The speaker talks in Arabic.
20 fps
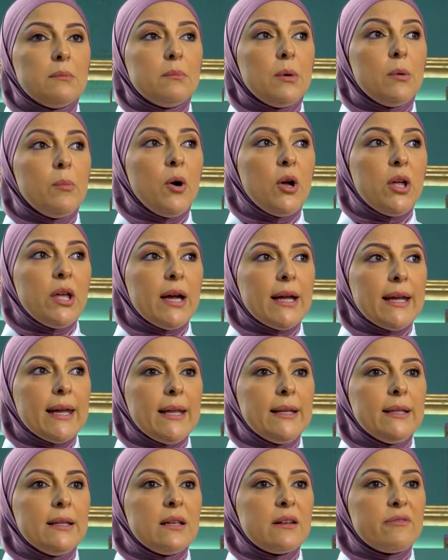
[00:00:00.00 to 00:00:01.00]
بابايا
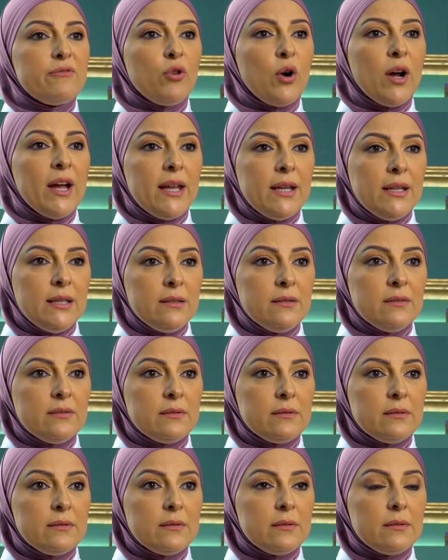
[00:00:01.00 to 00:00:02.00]
كان نيرفه عالي
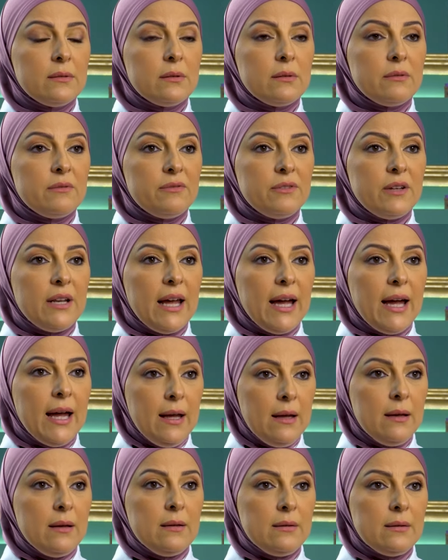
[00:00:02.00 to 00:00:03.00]
في
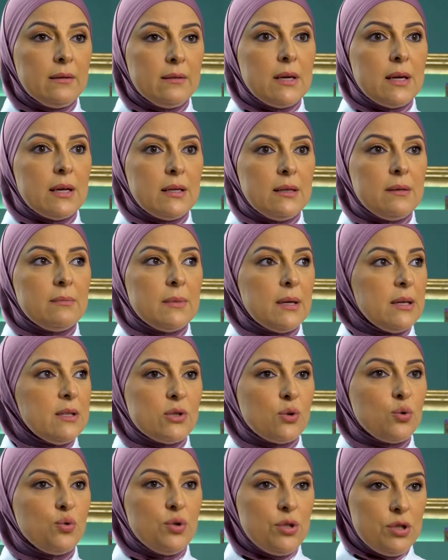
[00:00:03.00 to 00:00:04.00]
الحق يعني ما
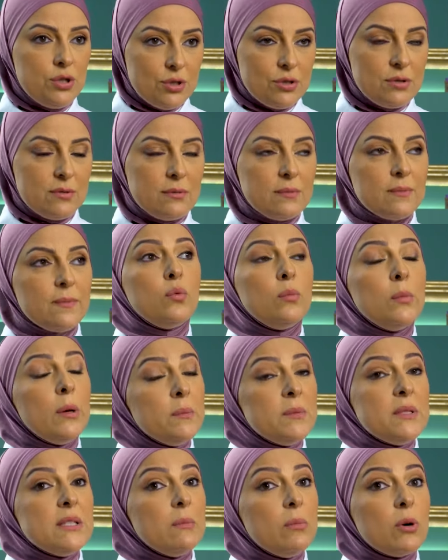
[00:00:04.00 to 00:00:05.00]
يسكتش
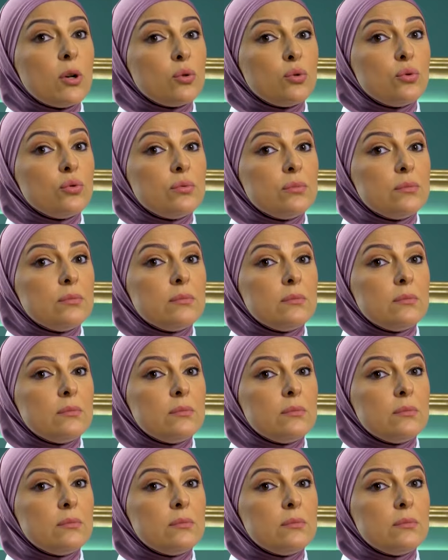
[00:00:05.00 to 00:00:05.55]
ومامتي برضه